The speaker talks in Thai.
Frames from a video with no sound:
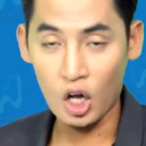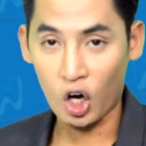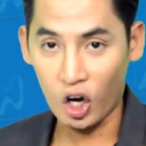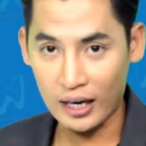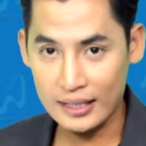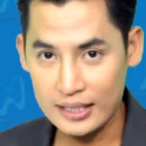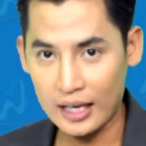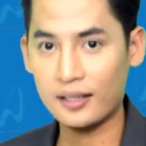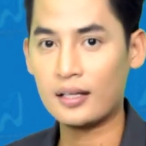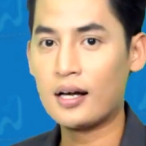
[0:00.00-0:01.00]
คอลลาเจ
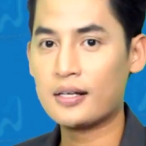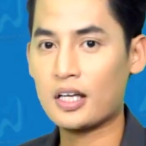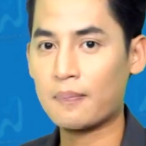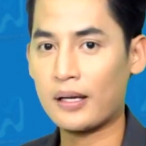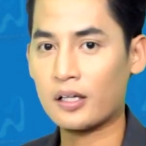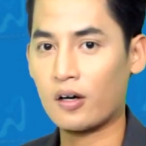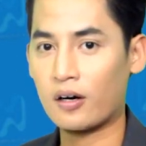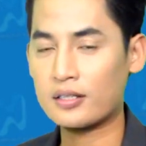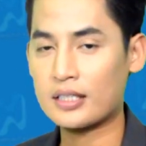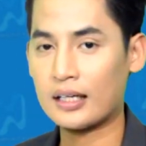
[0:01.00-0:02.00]
นซึ่งเป็นคอล
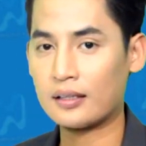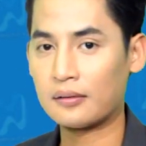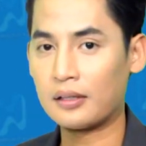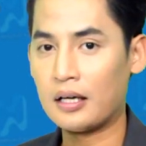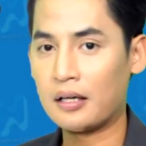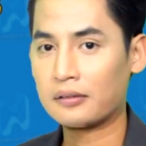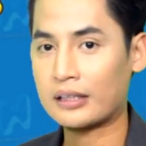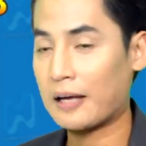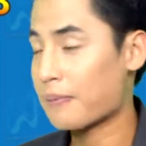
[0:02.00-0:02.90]
ลาเจนไตรเพ